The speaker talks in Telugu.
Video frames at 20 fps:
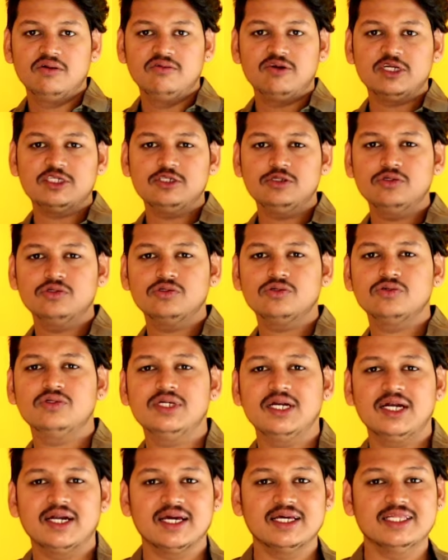ఫస్ట్
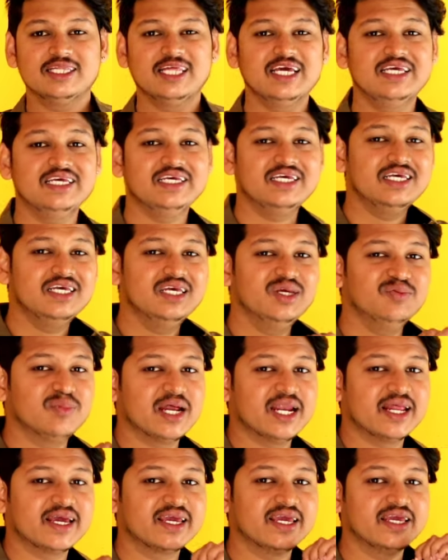చూసుకుంటున్నట్టయితే ఈ
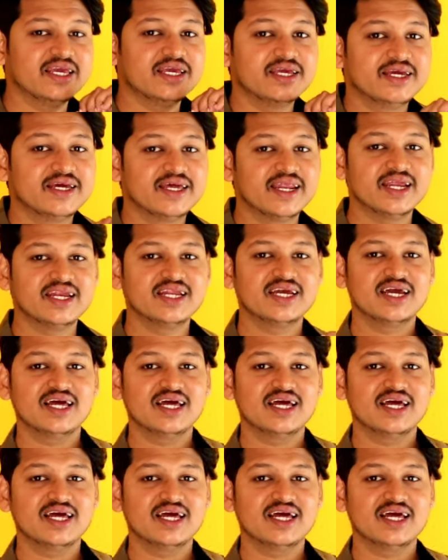మనకి గ్రీన్